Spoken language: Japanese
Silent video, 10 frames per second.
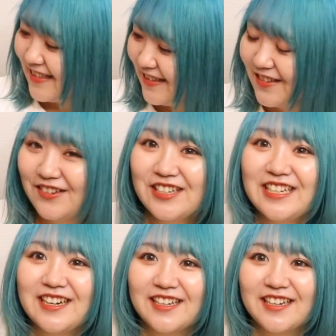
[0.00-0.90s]
すんごい
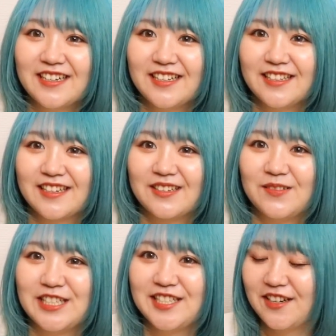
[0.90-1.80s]
ギラギラなんだけど
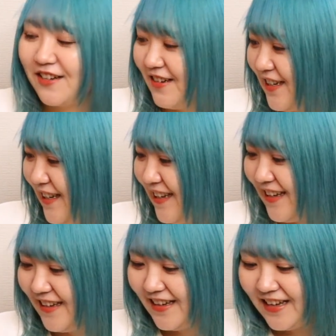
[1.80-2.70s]
めっちゃ可
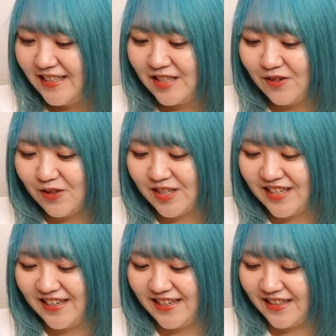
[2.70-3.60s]
愛い。え、超好
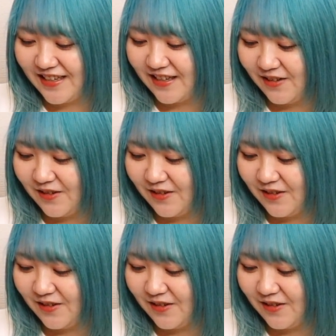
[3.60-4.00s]
きなんだけ